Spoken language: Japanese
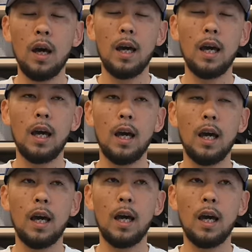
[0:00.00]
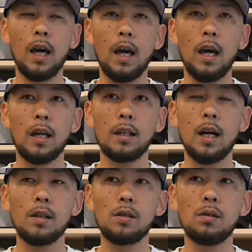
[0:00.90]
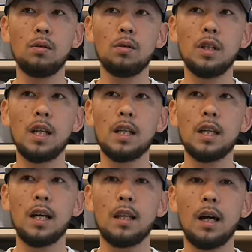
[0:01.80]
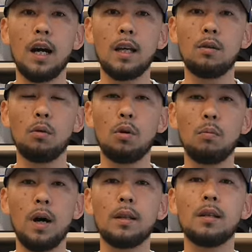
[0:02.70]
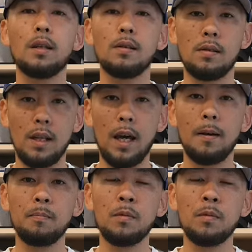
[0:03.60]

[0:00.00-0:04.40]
えー、活動履歴が長いところもあってですね、